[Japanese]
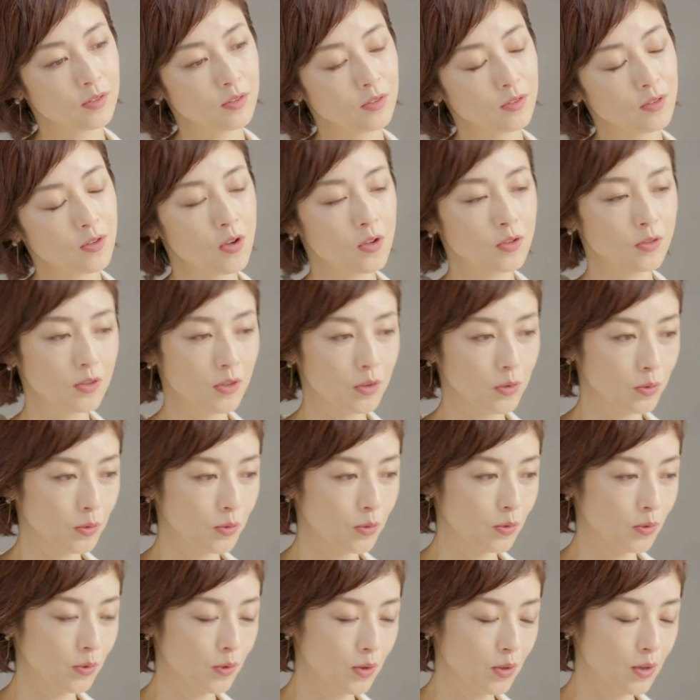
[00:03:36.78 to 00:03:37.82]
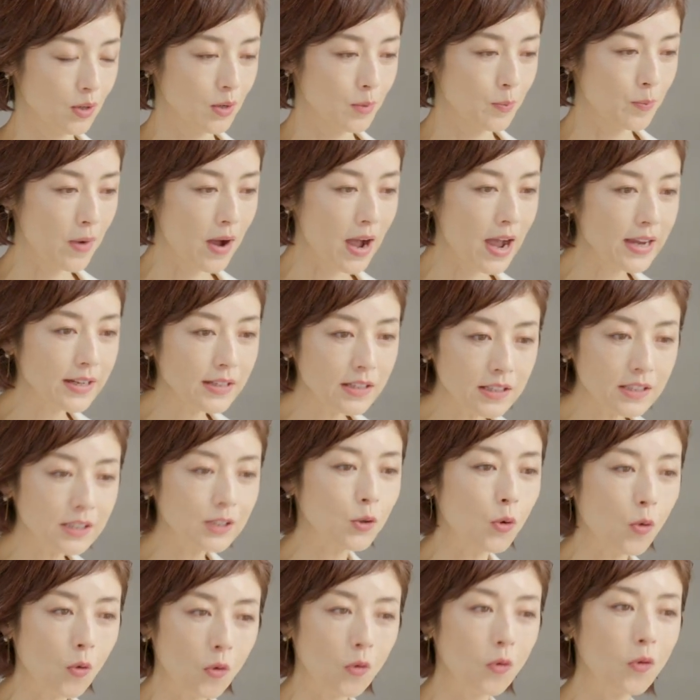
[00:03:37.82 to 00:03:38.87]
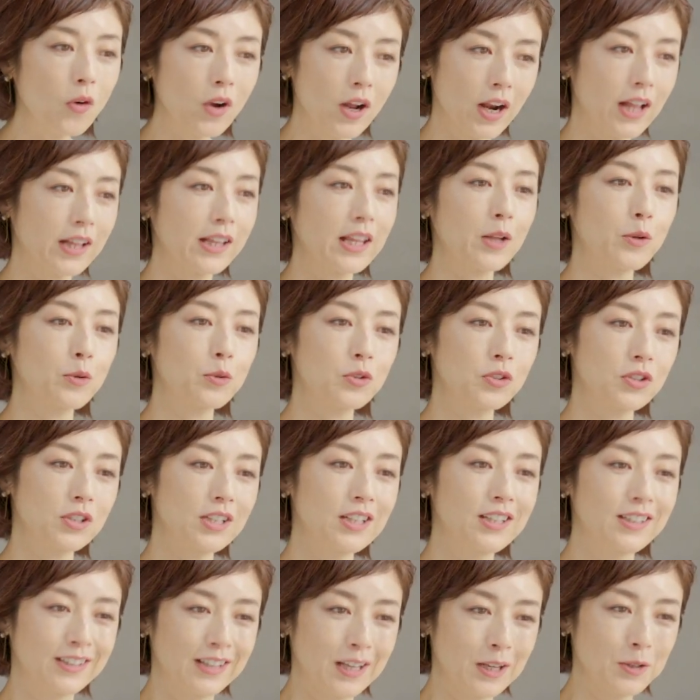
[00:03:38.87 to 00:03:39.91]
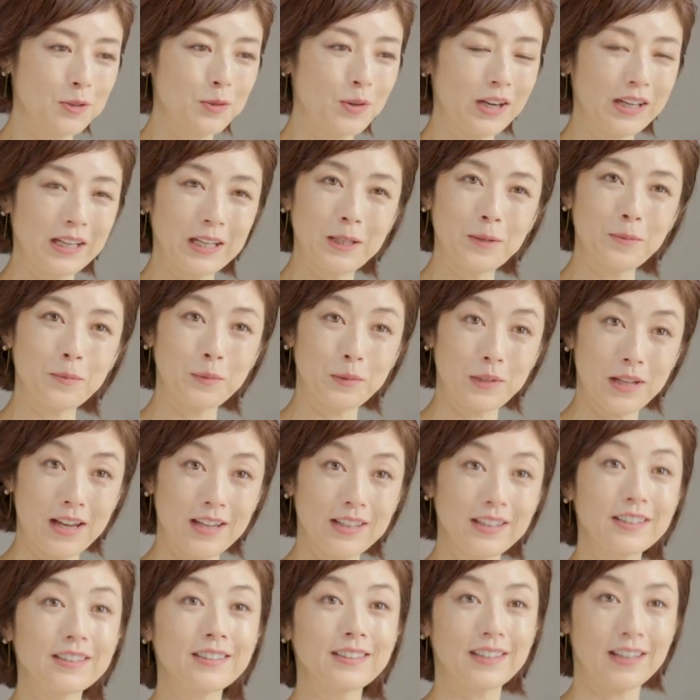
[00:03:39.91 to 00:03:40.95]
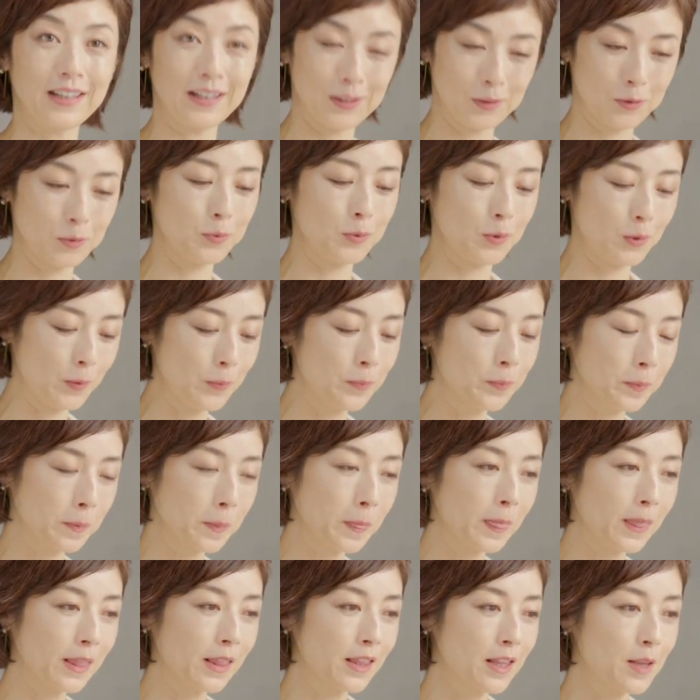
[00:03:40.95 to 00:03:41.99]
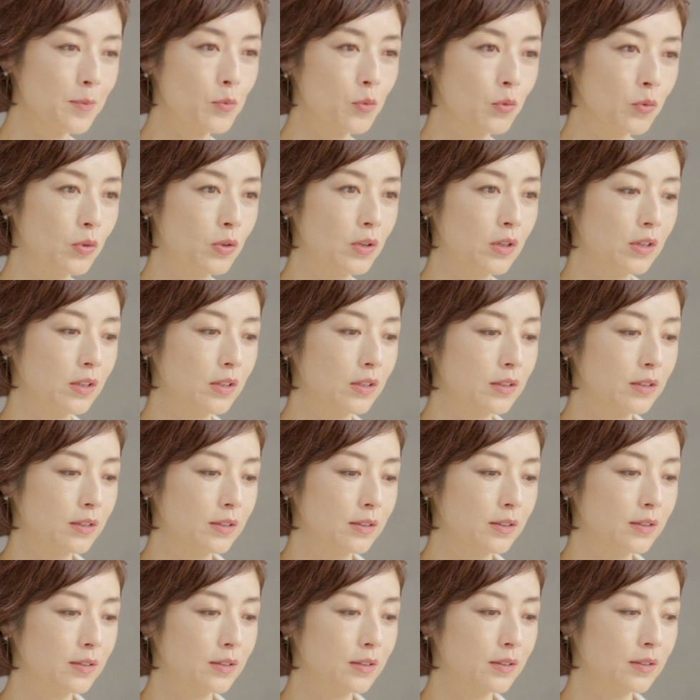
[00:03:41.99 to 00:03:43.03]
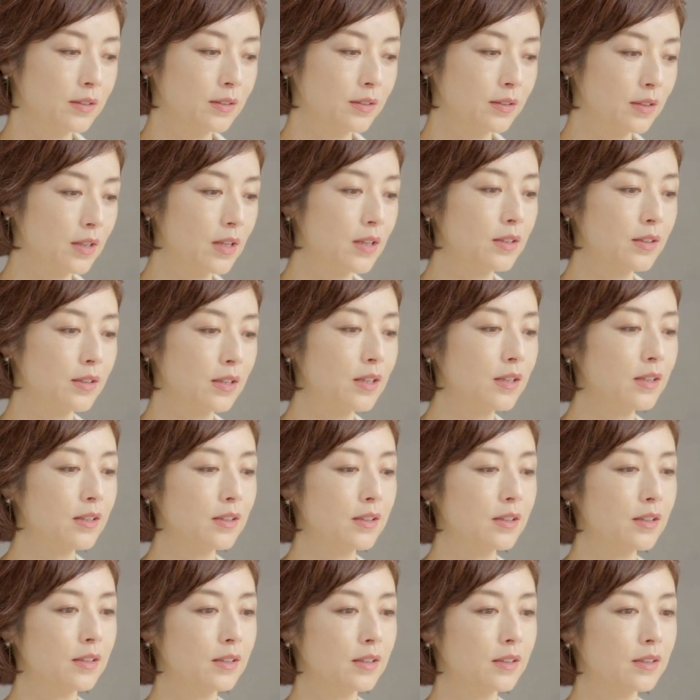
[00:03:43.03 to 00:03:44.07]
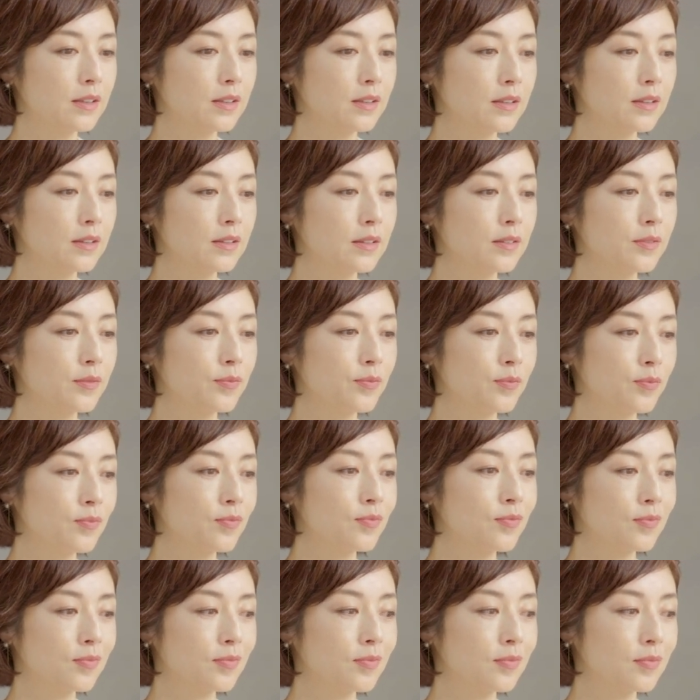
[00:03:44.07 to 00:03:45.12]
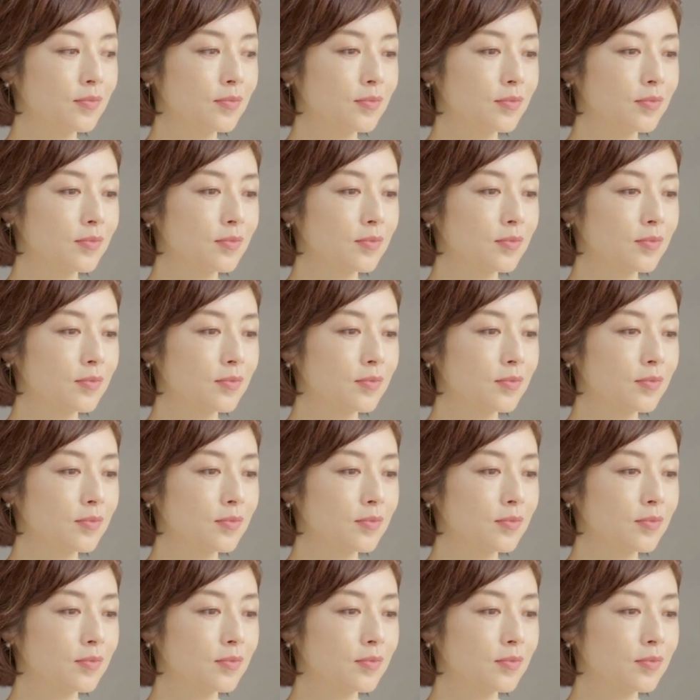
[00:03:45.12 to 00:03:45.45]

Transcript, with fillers: 何だろう毎日心から楽しいっていうわけでもないですけれどもでも大体が、うん、